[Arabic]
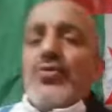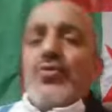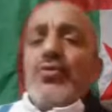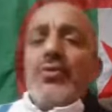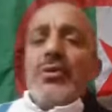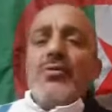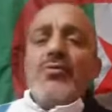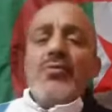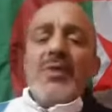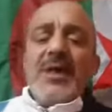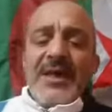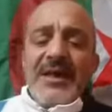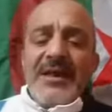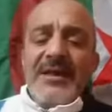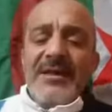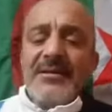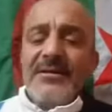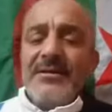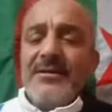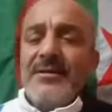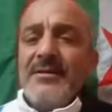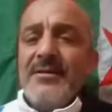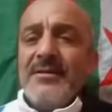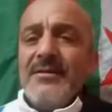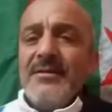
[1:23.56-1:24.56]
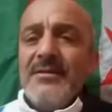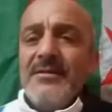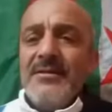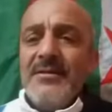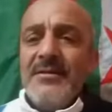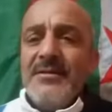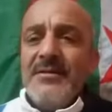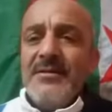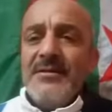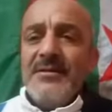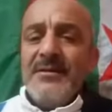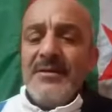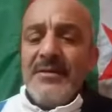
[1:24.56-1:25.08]
الوحيد
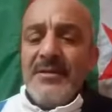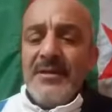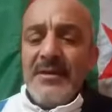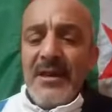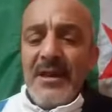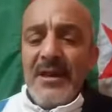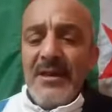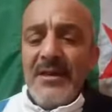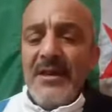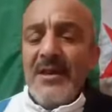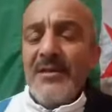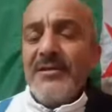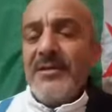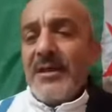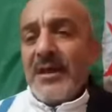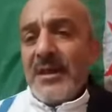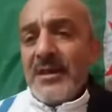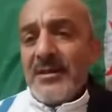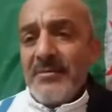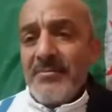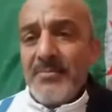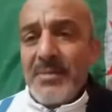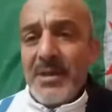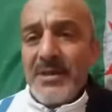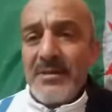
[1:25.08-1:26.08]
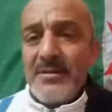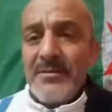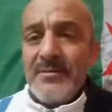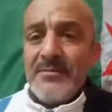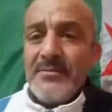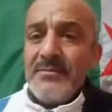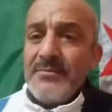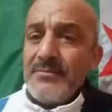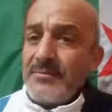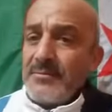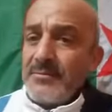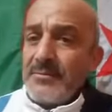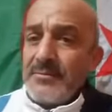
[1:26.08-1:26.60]
على هذه الخدمه
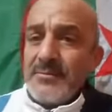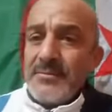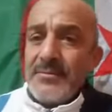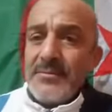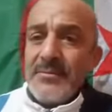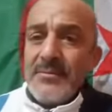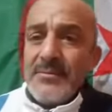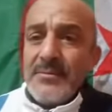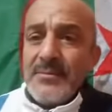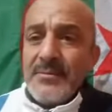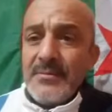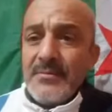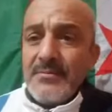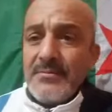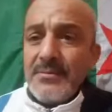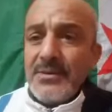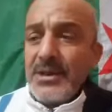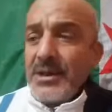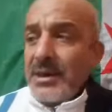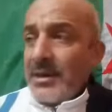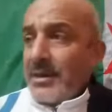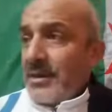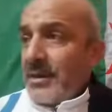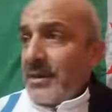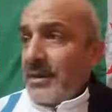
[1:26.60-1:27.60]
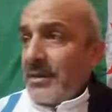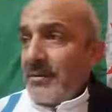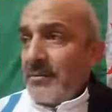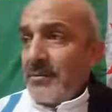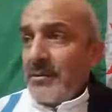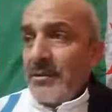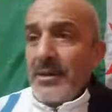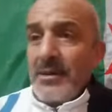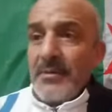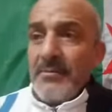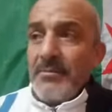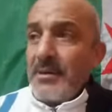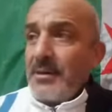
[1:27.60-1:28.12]
حنايا
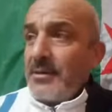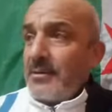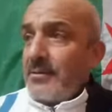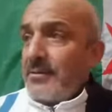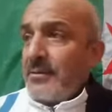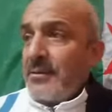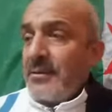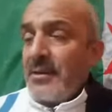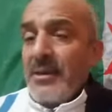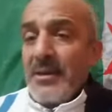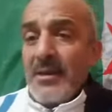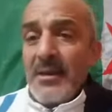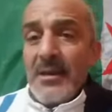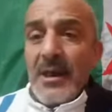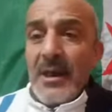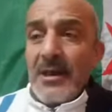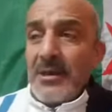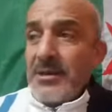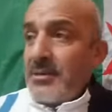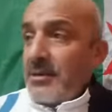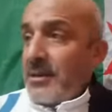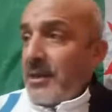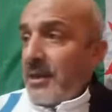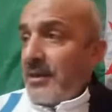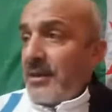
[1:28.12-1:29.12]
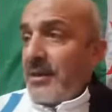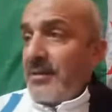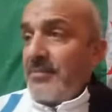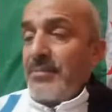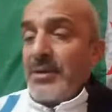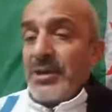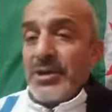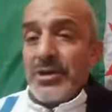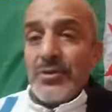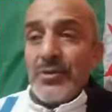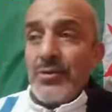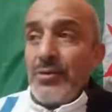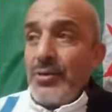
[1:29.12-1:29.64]
ولا خاطر لهنا
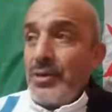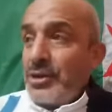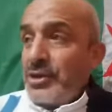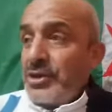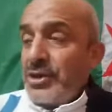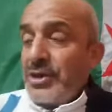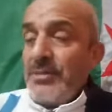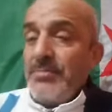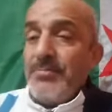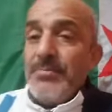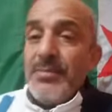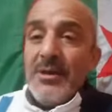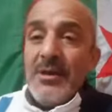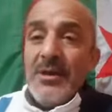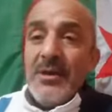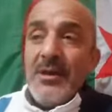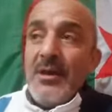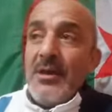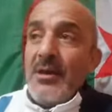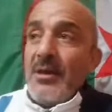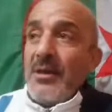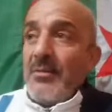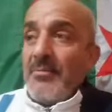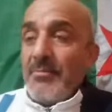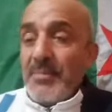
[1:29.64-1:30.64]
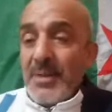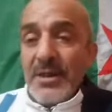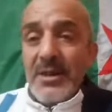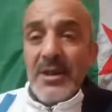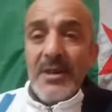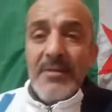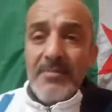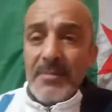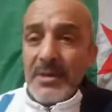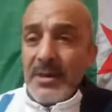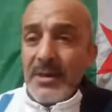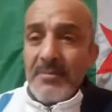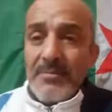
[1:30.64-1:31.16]
باش تروح تجيب
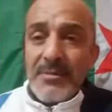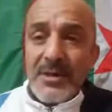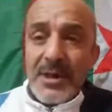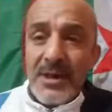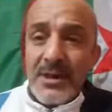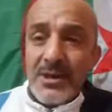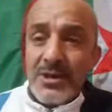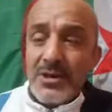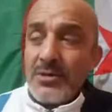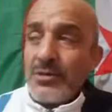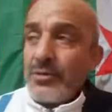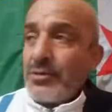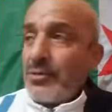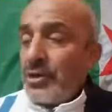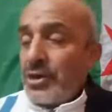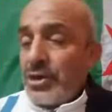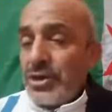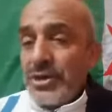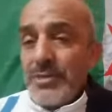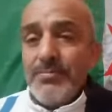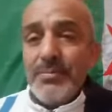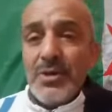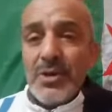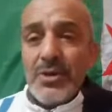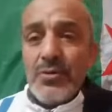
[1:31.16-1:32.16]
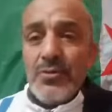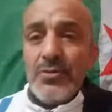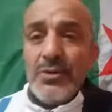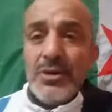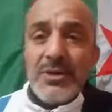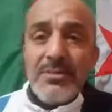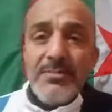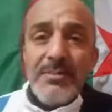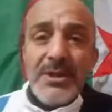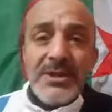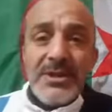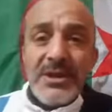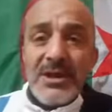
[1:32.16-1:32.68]
من مكاش تروح تجيب من تونس
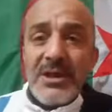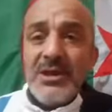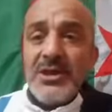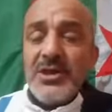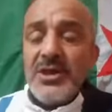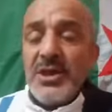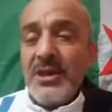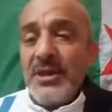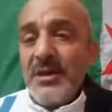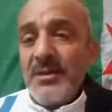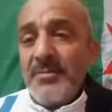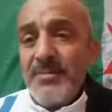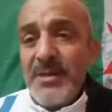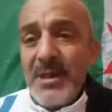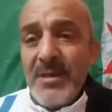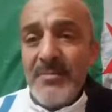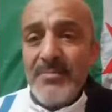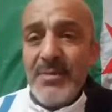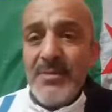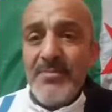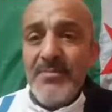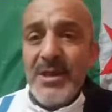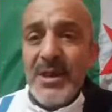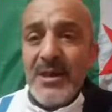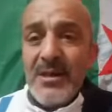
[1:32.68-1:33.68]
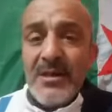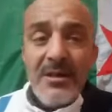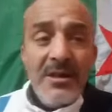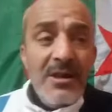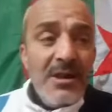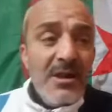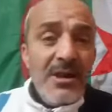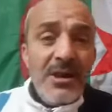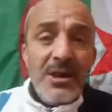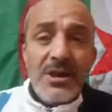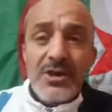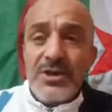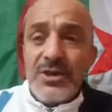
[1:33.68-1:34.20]
ما تكلش عليه 100%
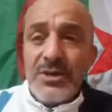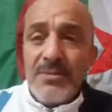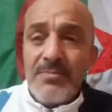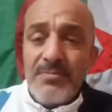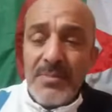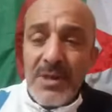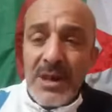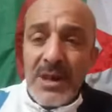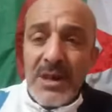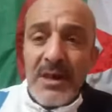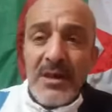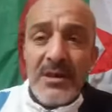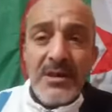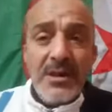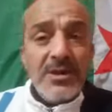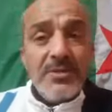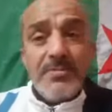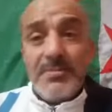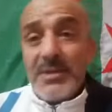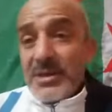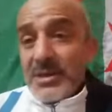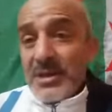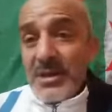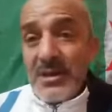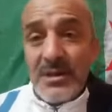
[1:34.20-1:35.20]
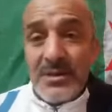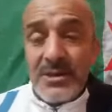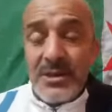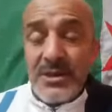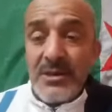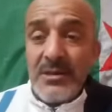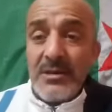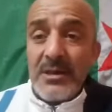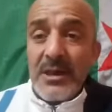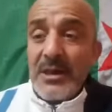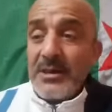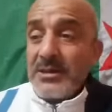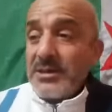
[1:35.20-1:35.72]
تجيب من الخليج ما تكلش عليه
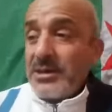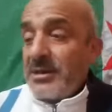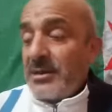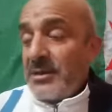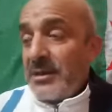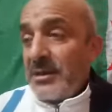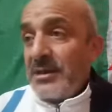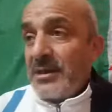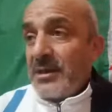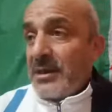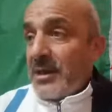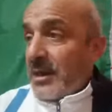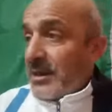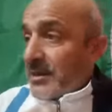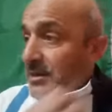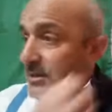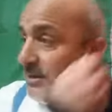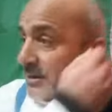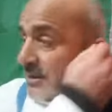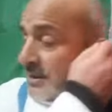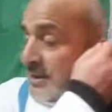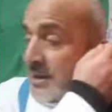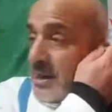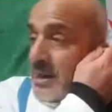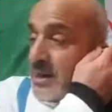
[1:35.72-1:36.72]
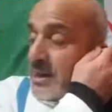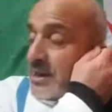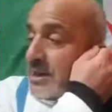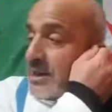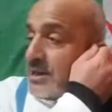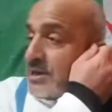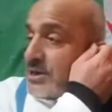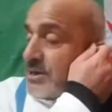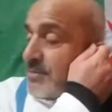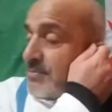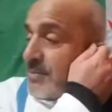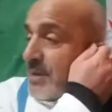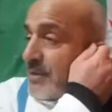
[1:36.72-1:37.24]
خاطر يدير لك خاطر كي
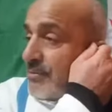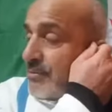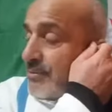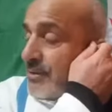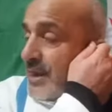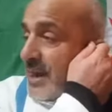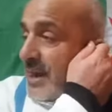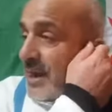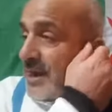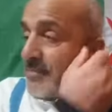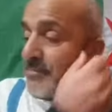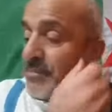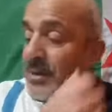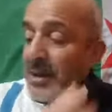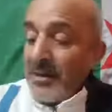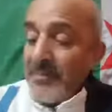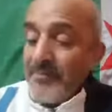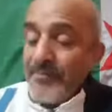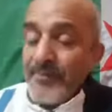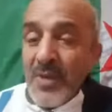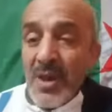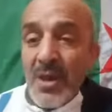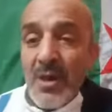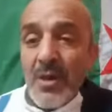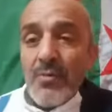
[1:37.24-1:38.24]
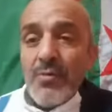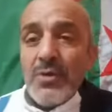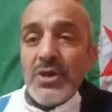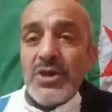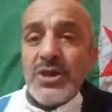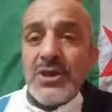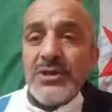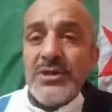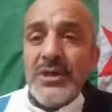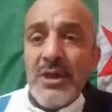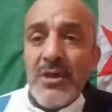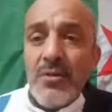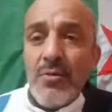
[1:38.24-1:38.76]
تجيب هذو اللعابه
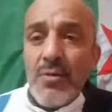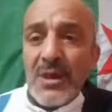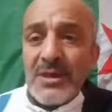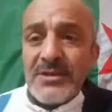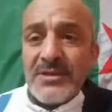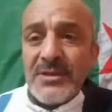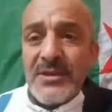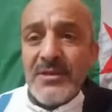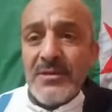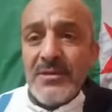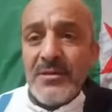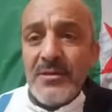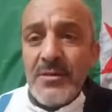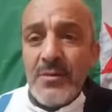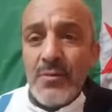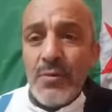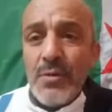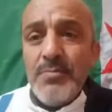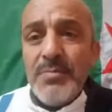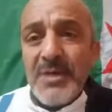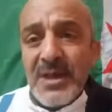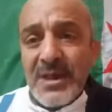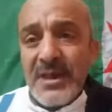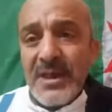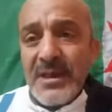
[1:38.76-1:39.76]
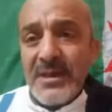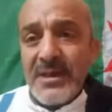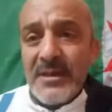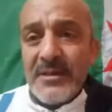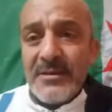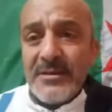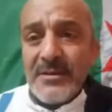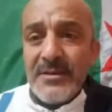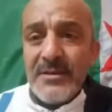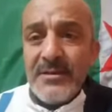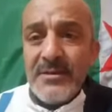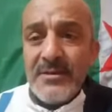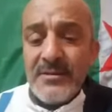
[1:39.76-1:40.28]
وتجد القواطين والبكايات
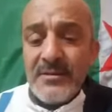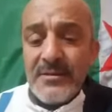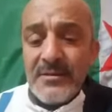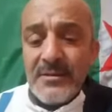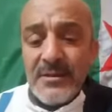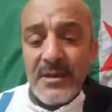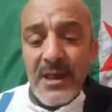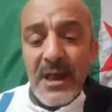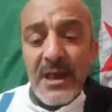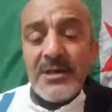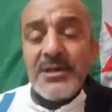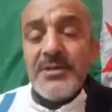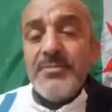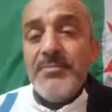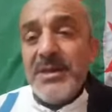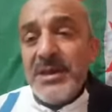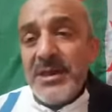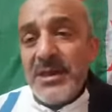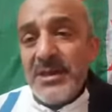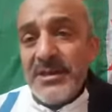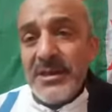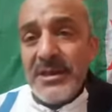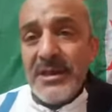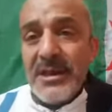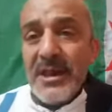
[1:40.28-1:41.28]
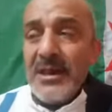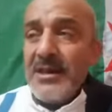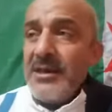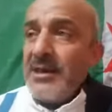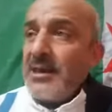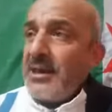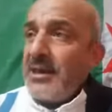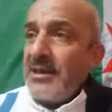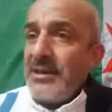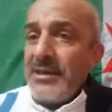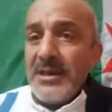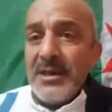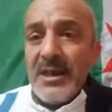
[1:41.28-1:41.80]
خاطر مين يديرها لك
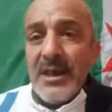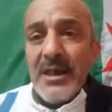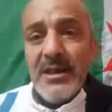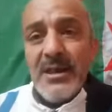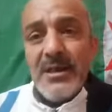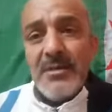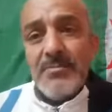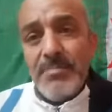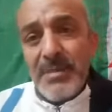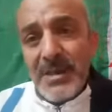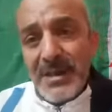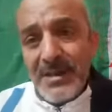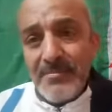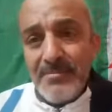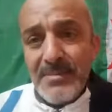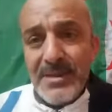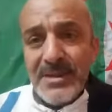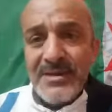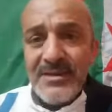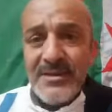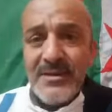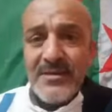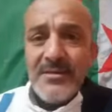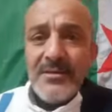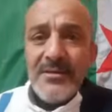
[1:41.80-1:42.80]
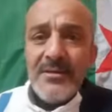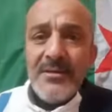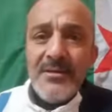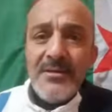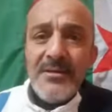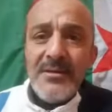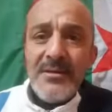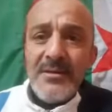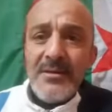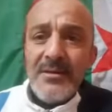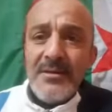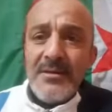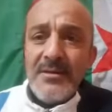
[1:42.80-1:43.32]
يديرها لك بالعمد
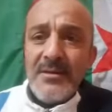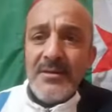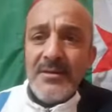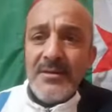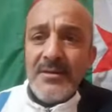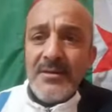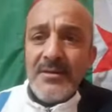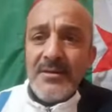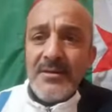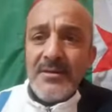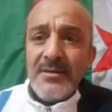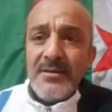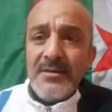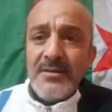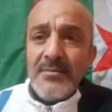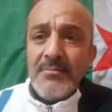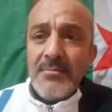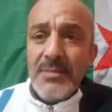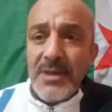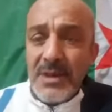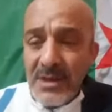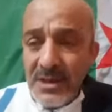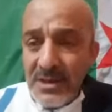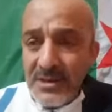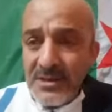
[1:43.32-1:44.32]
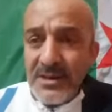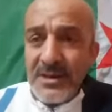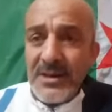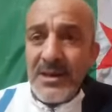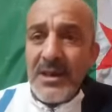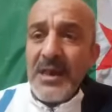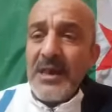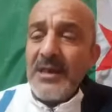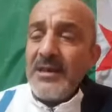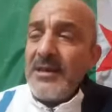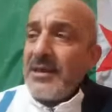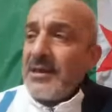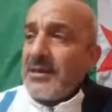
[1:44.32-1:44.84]
مين يديرها
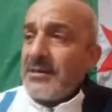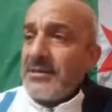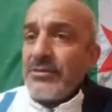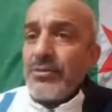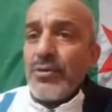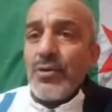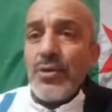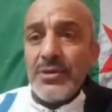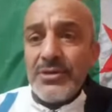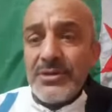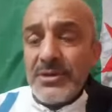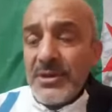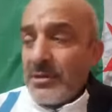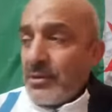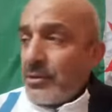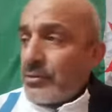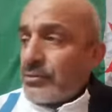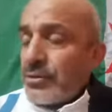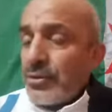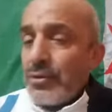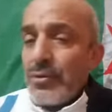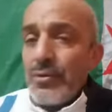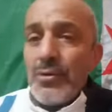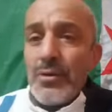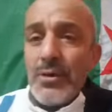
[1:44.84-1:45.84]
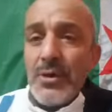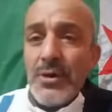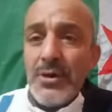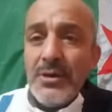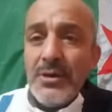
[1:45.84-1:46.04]
لك تروح تروح